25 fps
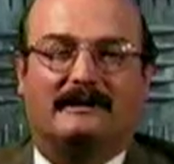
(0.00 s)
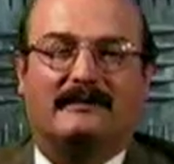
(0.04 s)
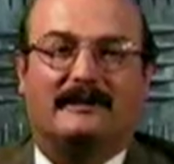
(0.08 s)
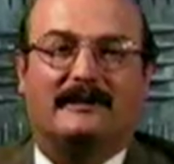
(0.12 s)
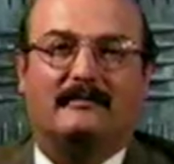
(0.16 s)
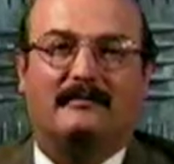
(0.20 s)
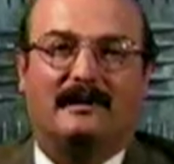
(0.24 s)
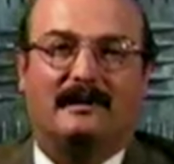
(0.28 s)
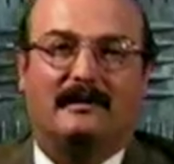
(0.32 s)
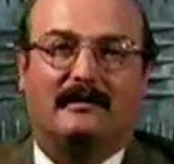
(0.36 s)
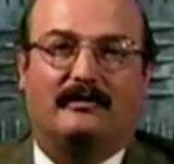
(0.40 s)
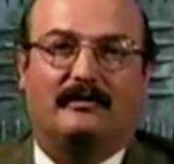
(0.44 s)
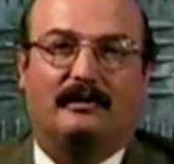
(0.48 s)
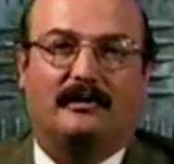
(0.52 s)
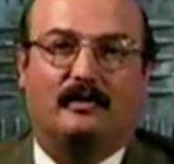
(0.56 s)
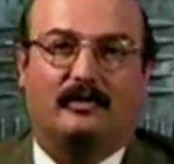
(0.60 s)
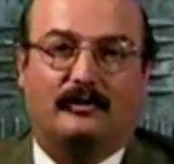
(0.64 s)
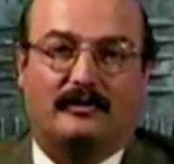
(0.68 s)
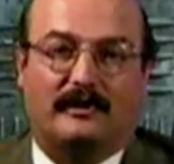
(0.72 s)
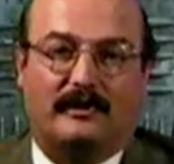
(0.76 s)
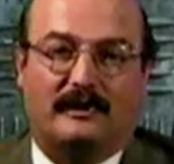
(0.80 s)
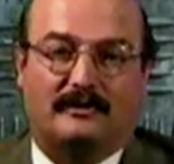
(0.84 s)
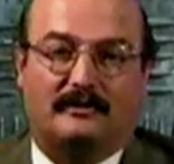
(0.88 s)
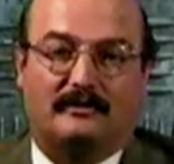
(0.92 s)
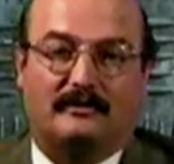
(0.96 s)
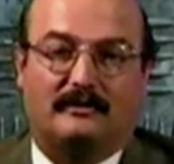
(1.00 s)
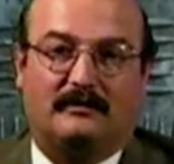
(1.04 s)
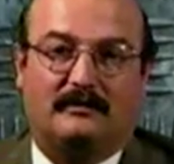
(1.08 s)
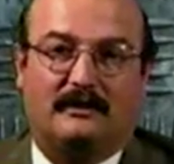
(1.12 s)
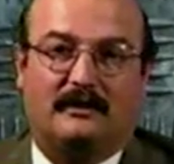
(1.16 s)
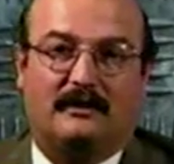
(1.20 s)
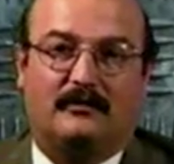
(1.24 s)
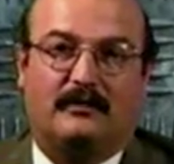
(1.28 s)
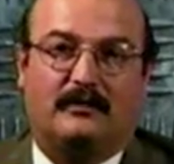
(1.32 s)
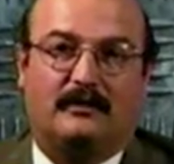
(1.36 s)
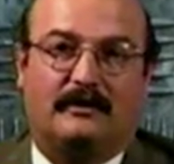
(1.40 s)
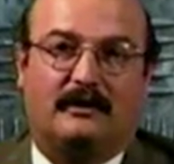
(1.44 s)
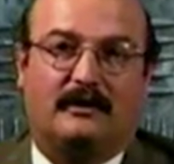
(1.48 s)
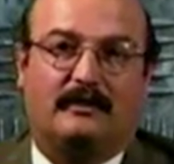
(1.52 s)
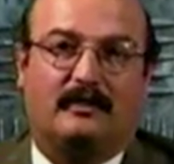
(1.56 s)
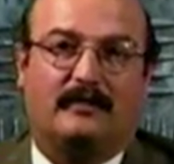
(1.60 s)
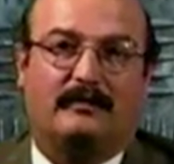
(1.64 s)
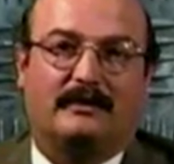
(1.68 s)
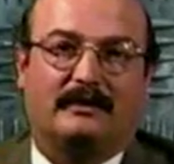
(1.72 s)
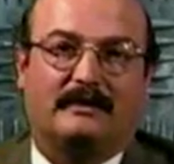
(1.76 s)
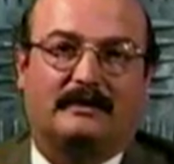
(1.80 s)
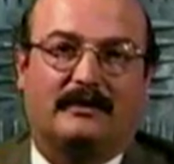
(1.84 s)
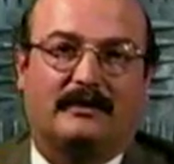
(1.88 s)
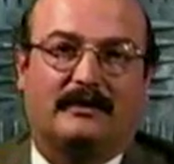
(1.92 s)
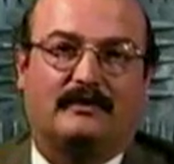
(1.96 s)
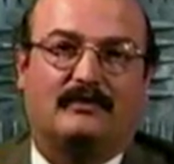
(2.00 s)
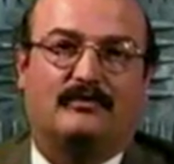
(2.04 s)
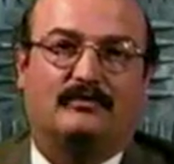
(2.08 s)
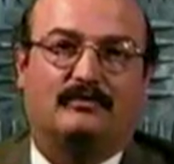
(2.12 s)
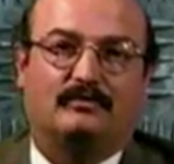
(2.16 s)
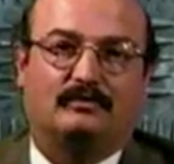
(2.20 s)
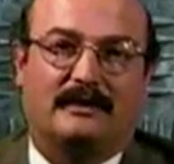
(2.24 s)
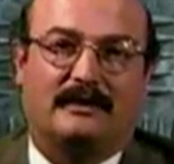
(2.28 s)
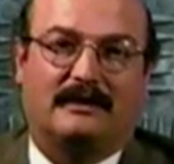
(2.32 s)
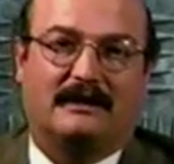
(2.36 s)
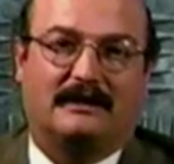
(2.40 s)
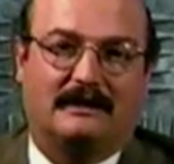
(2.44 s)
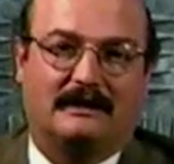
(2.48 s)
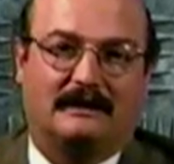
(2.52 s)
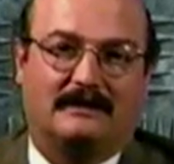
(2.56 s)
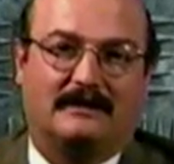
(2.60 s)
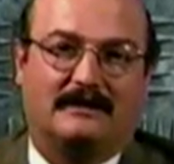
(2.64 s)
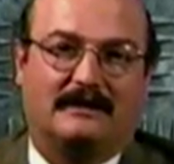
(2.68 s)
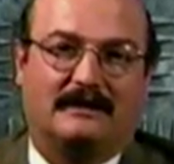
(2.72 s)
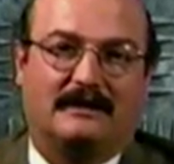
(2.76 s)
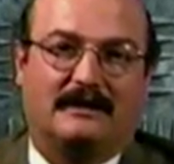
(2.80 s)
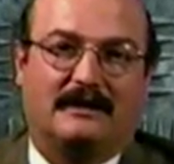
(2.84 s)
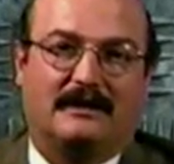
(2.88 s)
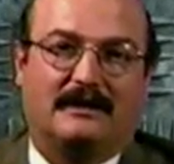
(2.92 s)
este medio de comunicación y poder conversar con ustedes.